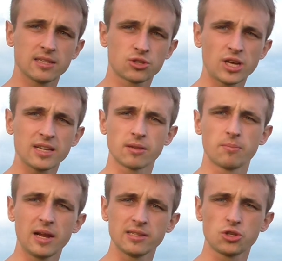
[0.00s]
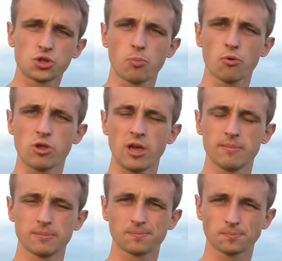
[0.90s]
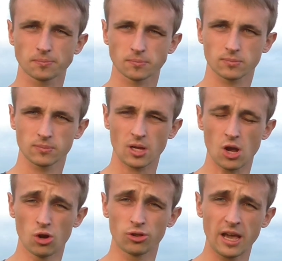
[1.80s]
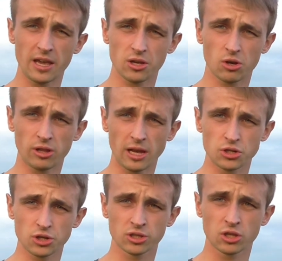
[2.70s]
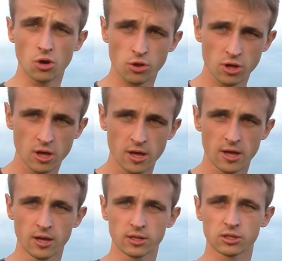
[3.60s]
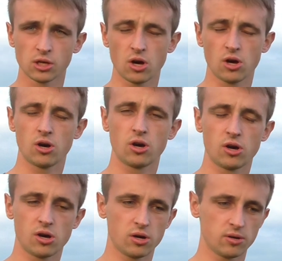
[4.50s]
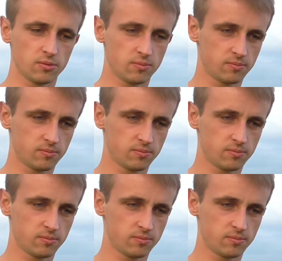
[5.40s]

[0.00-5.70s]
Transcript: z, czasem, prędzej czy później odnajdziesz coś, co